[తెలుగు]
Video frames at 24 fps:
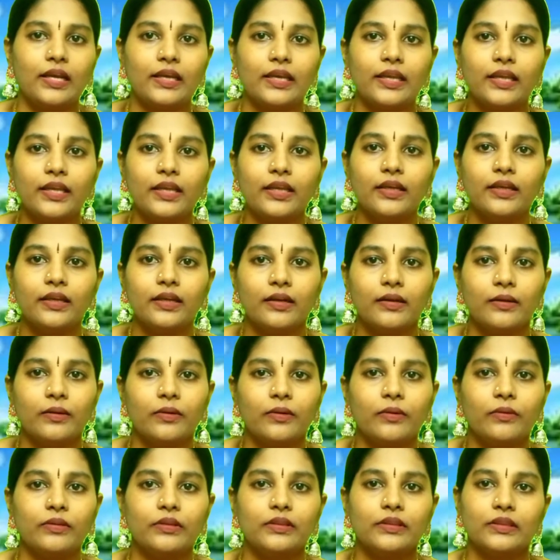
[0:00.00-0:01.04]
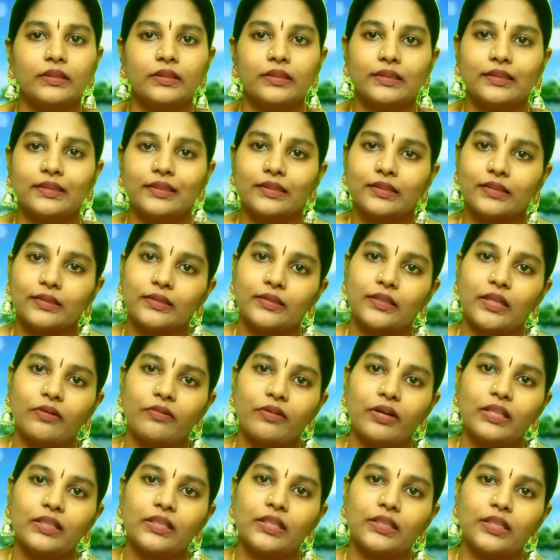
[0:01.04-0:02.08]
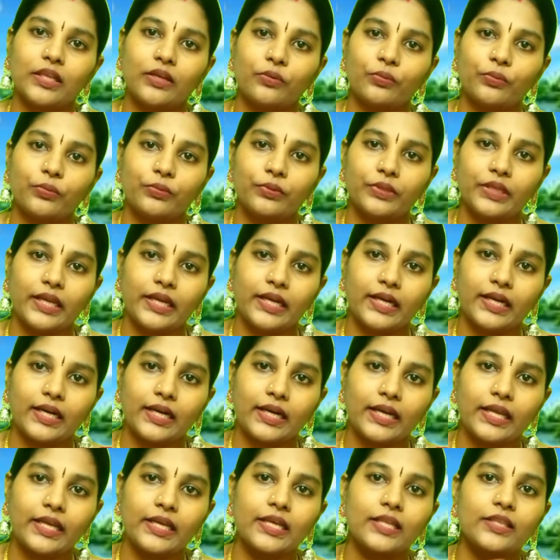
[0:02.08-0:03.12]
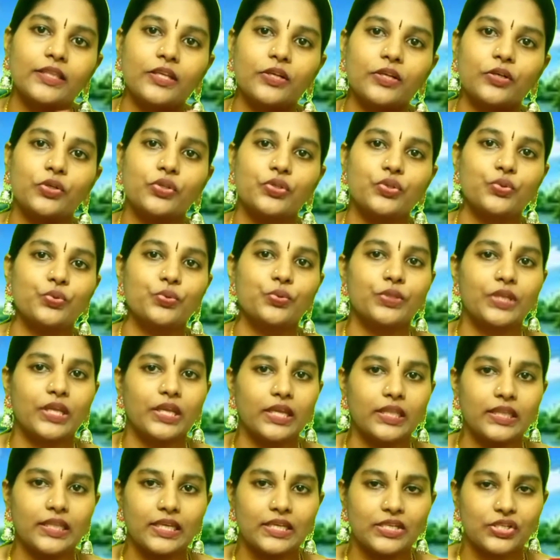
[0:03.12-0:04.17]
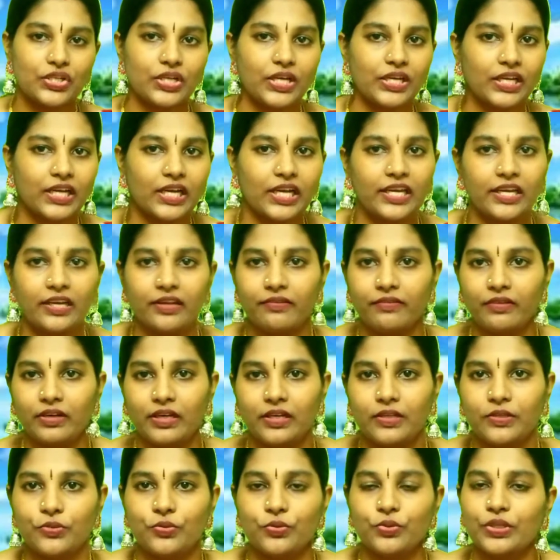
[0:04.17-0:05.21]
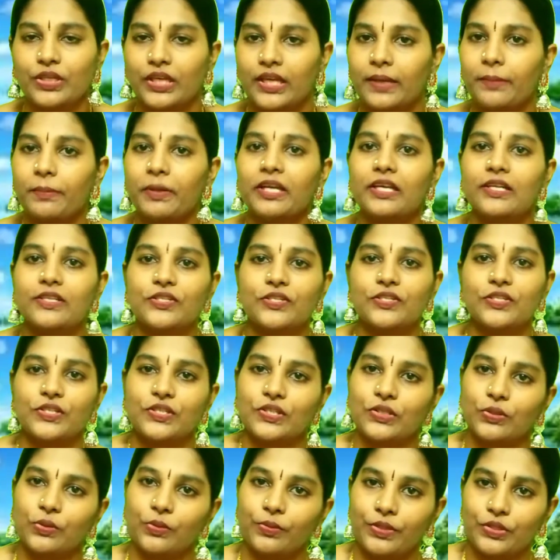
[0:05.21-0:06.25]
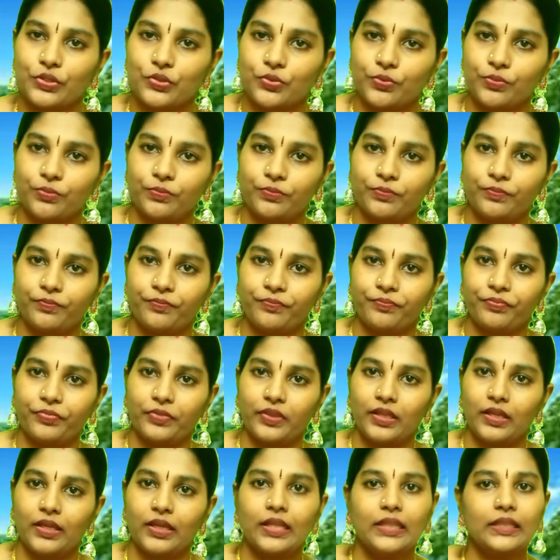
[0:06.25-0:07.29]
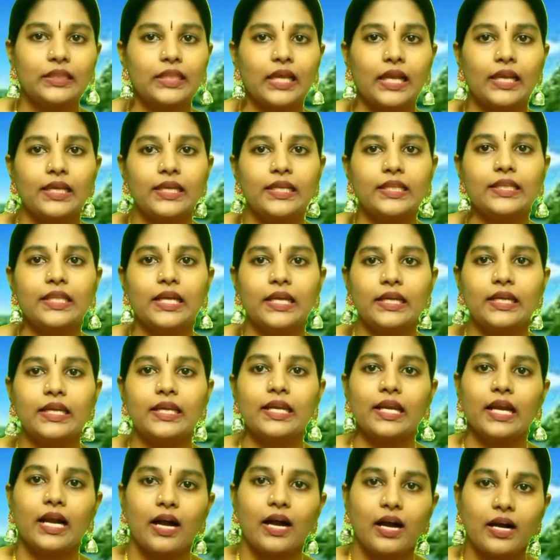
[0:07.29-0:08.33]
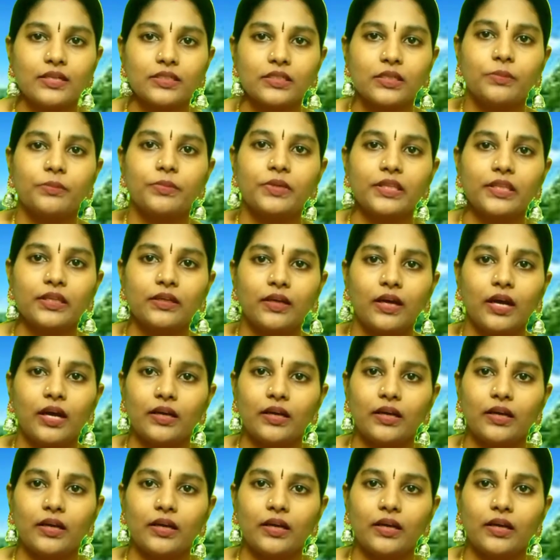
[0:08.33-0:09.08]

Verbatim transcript: అంటే తర్వాత తను ఎక్కడైనా తిరగచ్చు ఏ దేశానికైనా వెళ్ళచ్చు ఏమైనా చేసుకోవచ్చు తల్లి తండ్రి ఆశ మీద